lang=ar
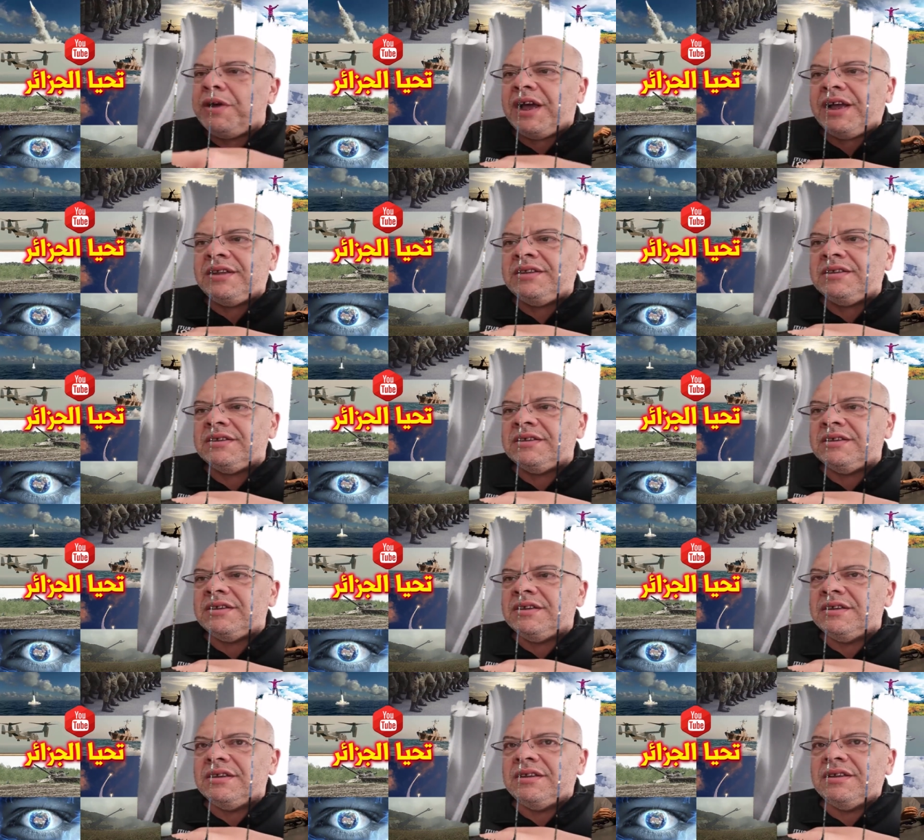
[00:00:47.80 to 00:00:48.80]
لواحد
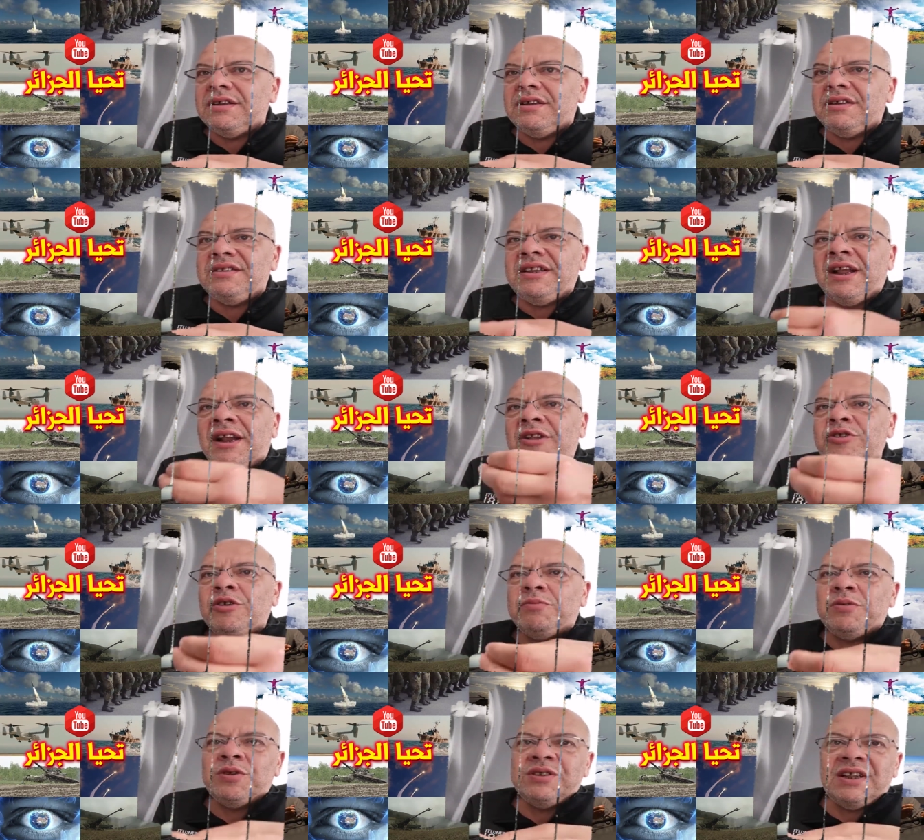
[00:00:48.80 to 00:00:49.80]
دار لا
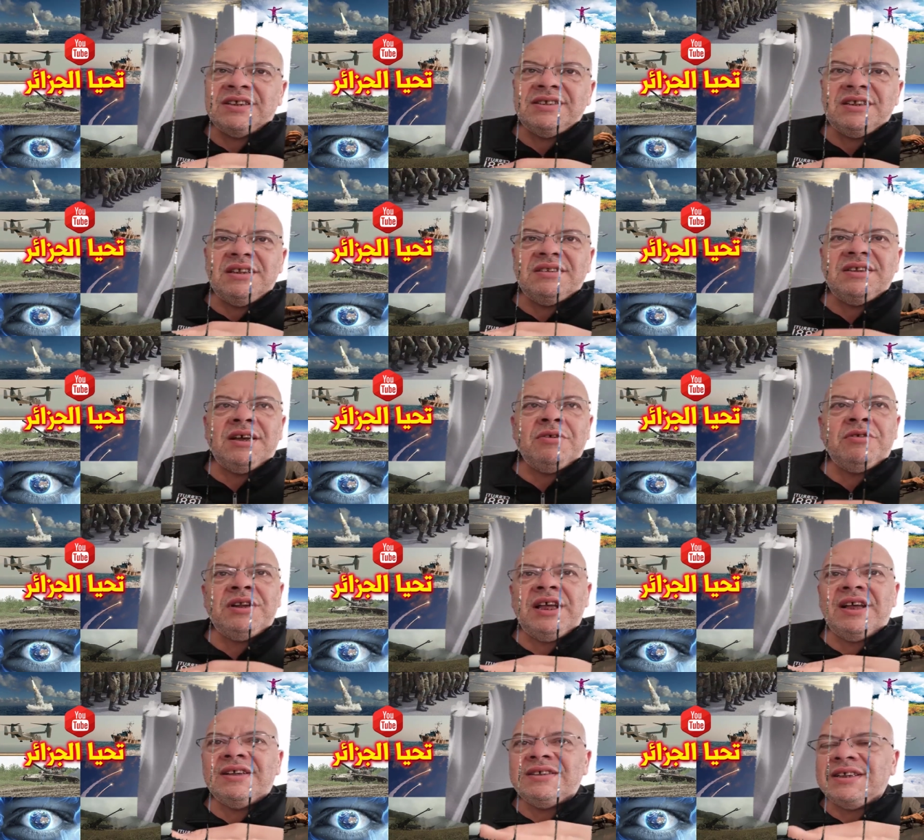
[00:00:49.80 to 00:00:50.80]
دوموند دازيل تاعو
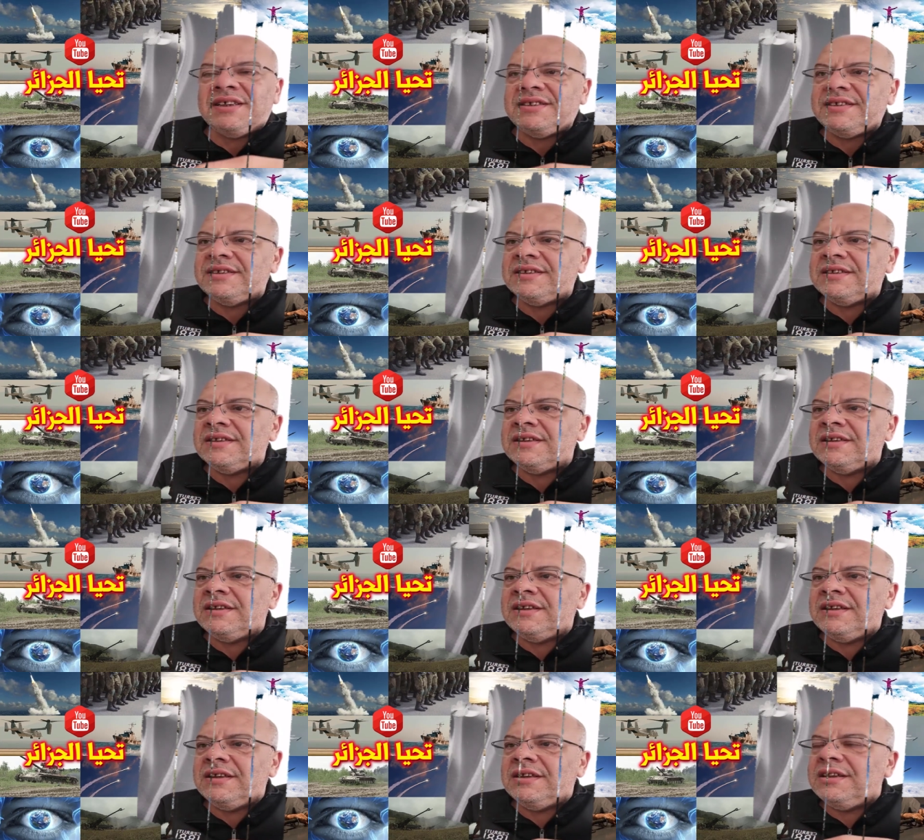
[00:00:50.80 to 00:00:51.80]
على اساس
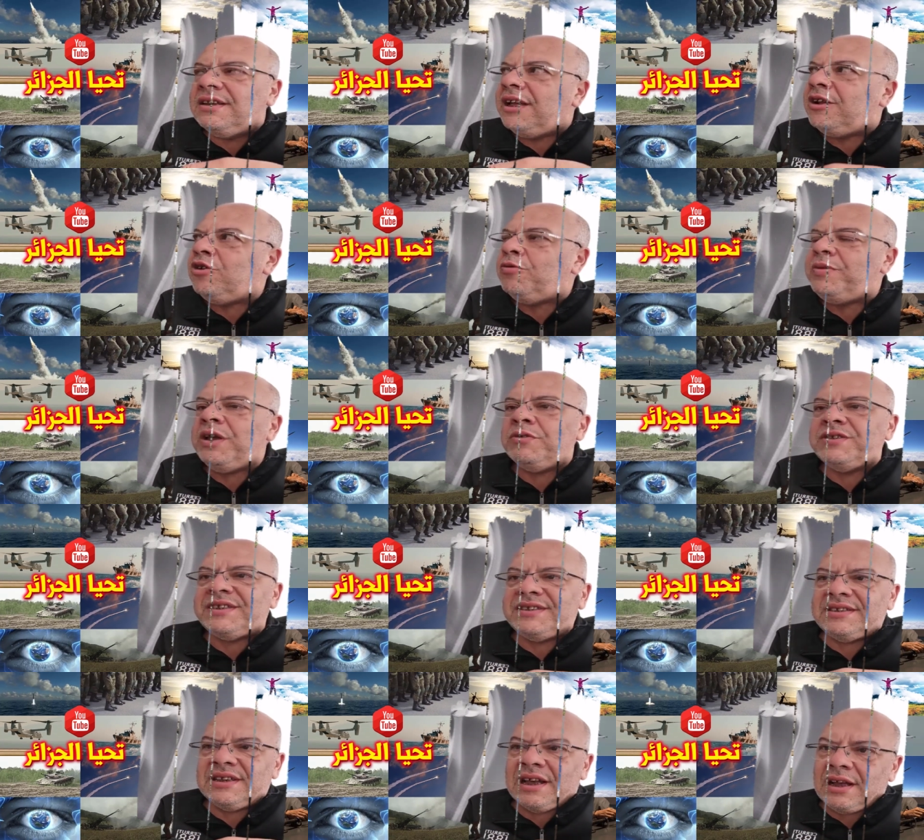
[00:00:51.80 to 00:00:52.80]
انه
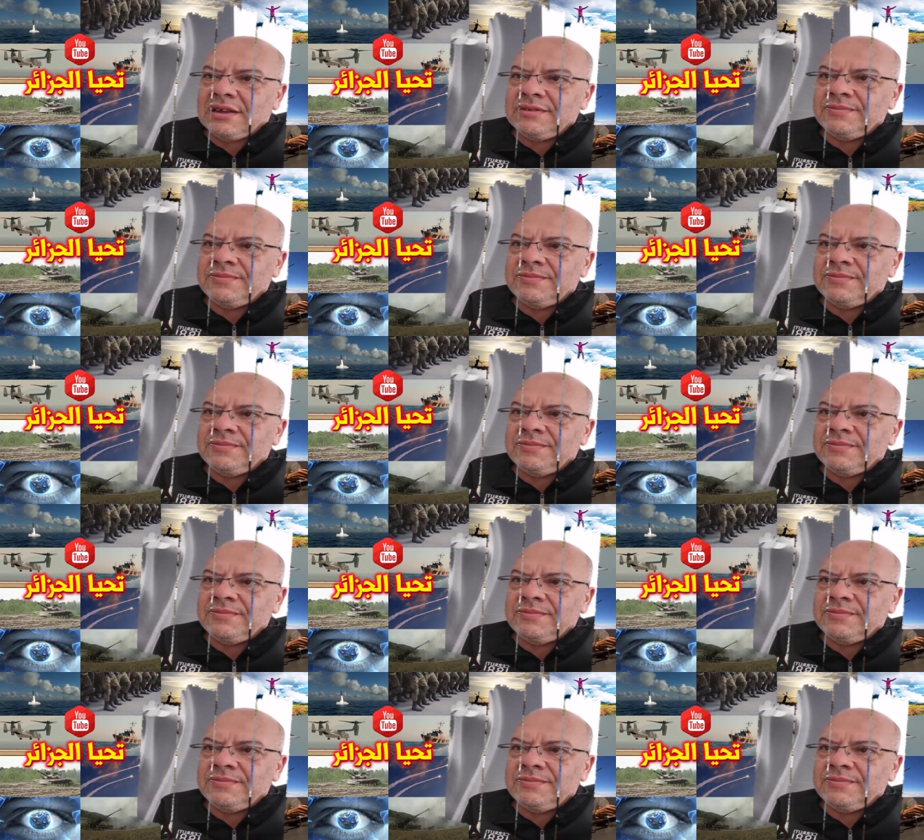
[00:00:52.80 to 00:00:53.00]
106